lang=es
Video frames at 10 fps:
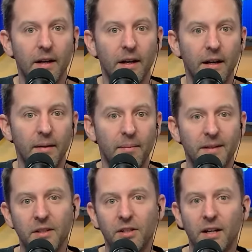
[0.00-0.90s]
eh,
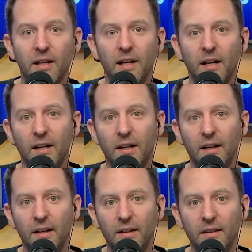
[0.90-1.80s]
más allá
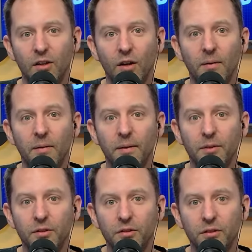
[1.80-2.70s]
de, lo que
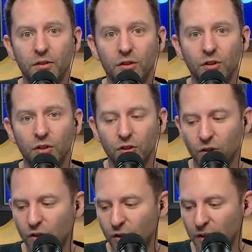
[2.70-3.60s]
vivimos nosotros
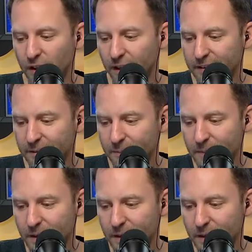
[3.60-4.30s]
todos los días.